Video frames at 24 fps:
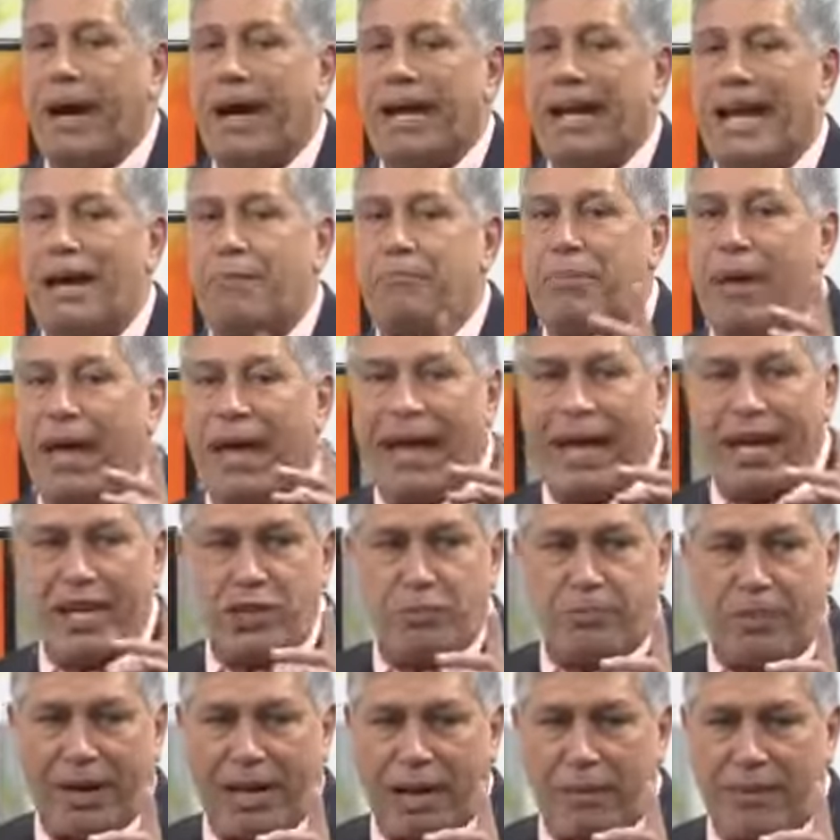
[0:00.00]

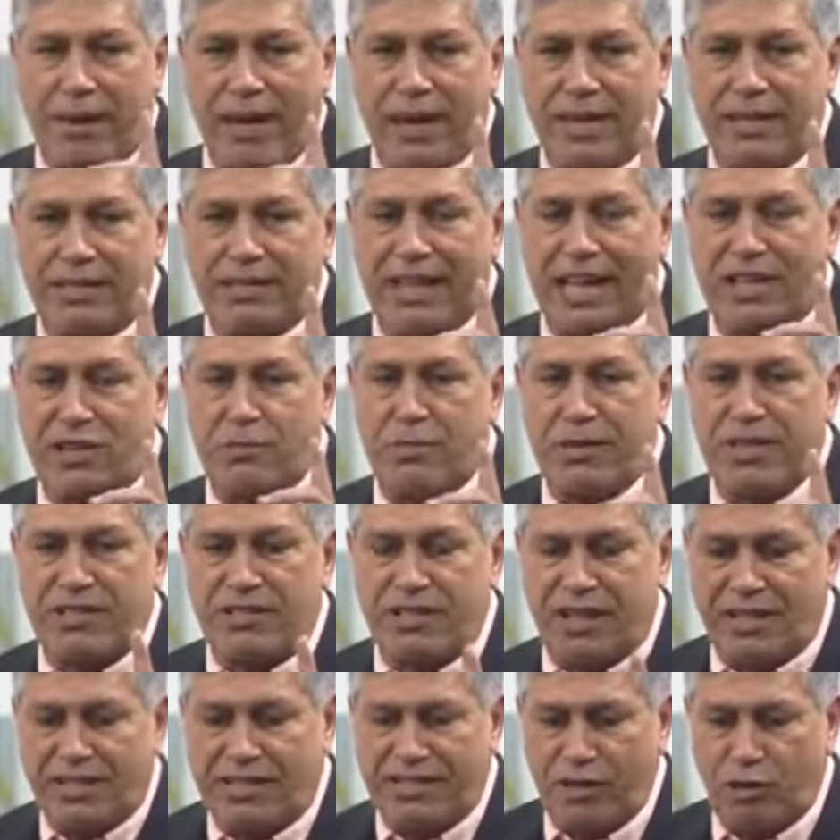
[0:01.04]
Parabéns, parabéns à
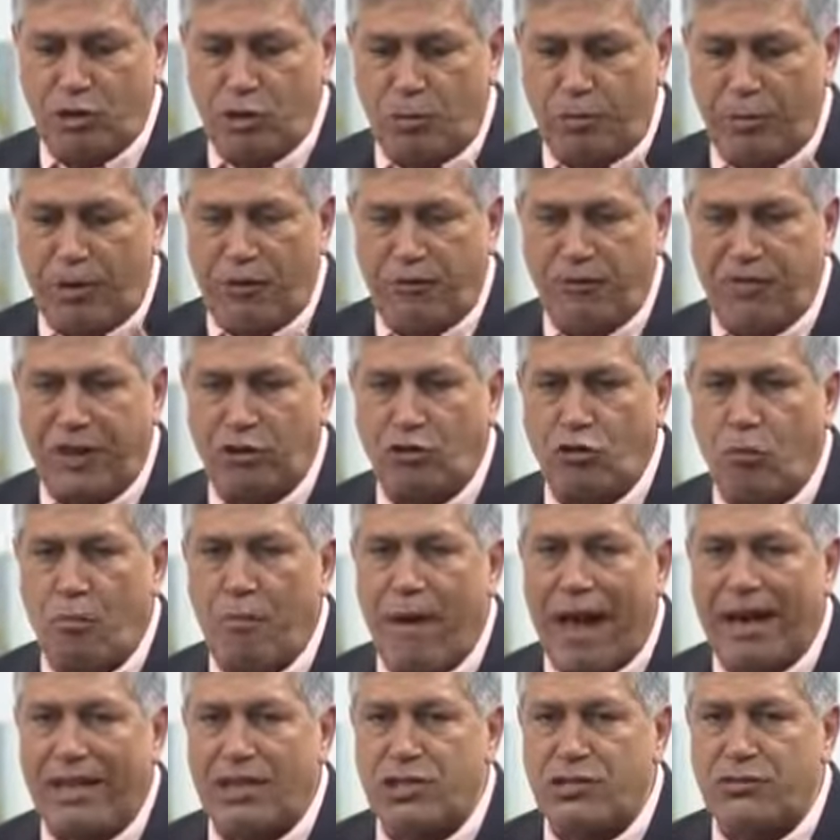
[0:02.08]
administração do prefeito
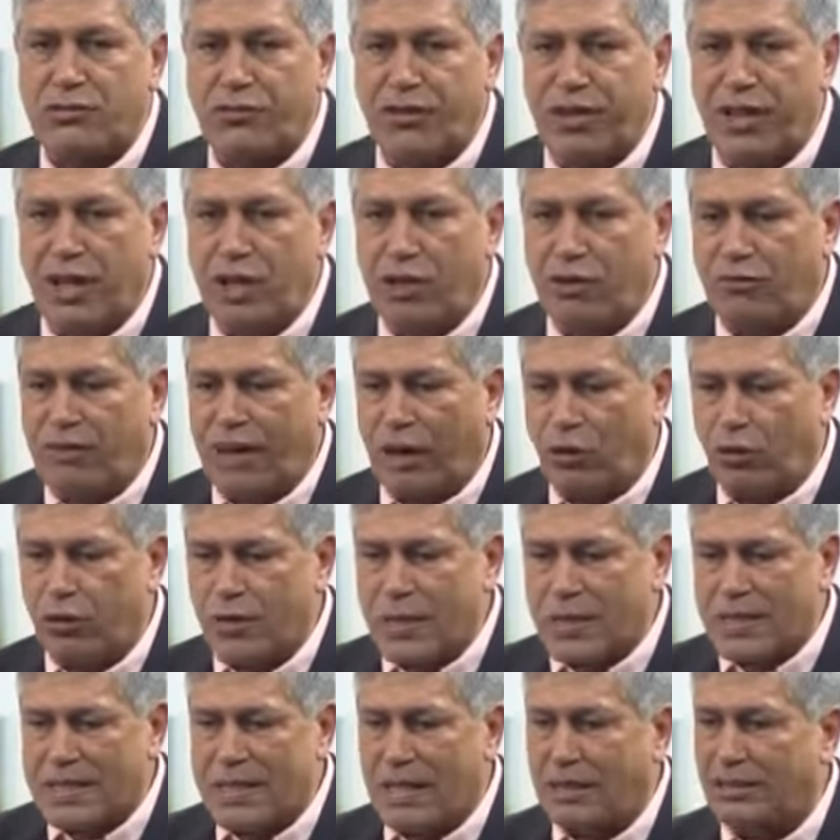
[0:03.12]
Max Filho,
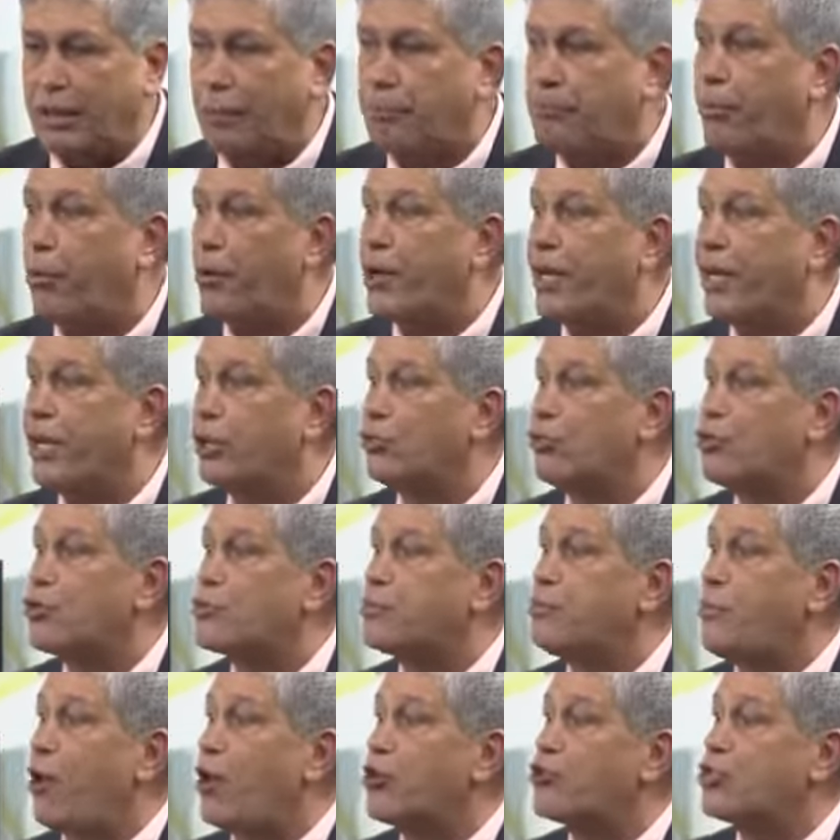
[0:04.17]
valorizando, apoiando o
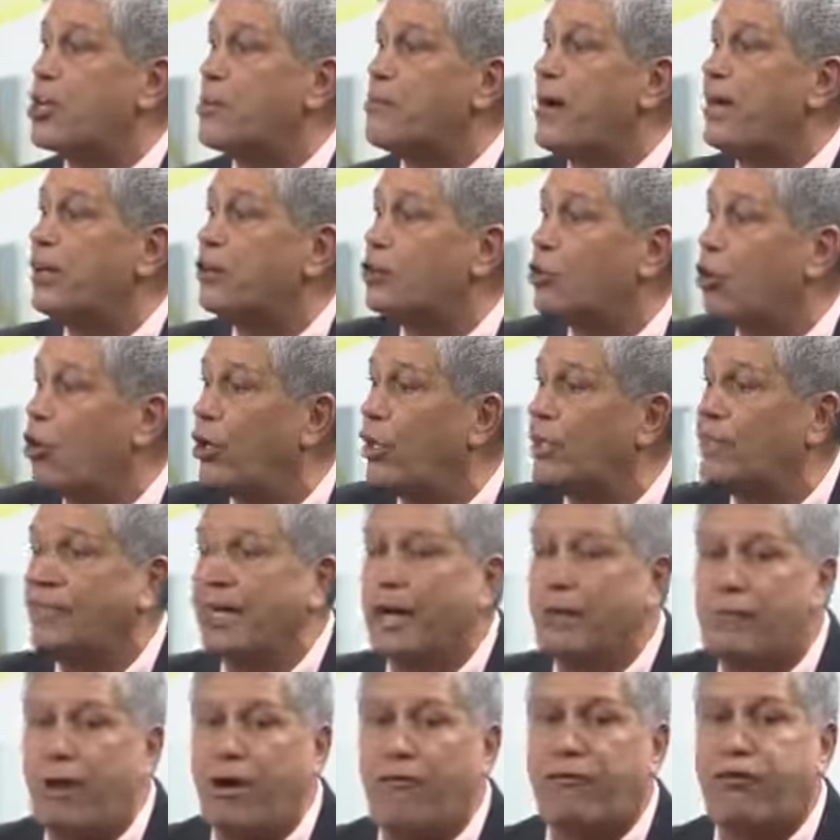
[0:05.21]
esporte amador e
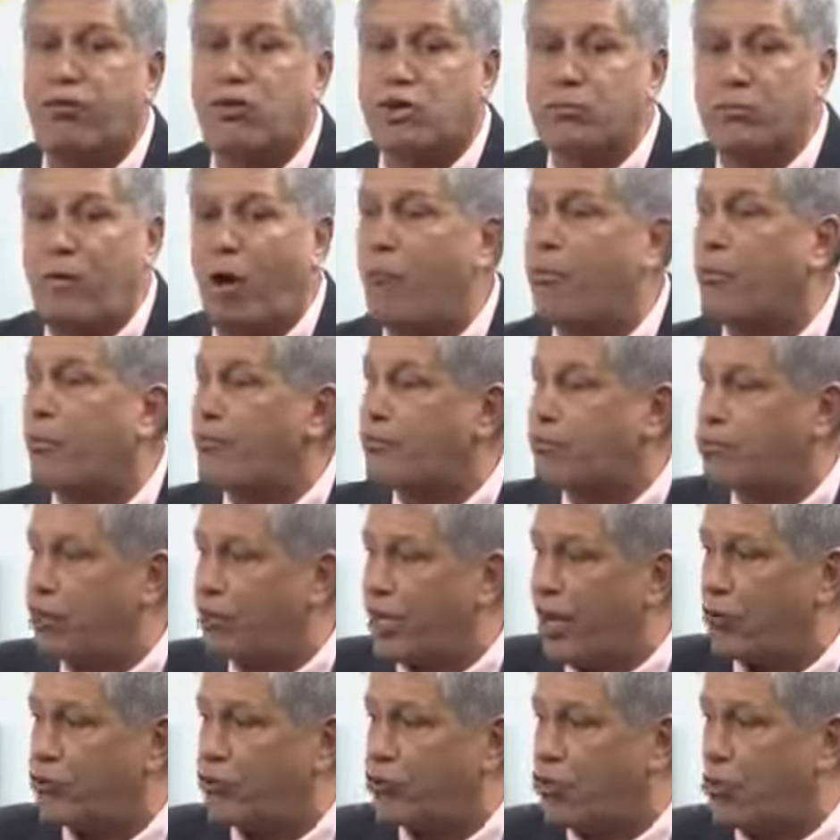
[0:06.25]
também o futebol profissional,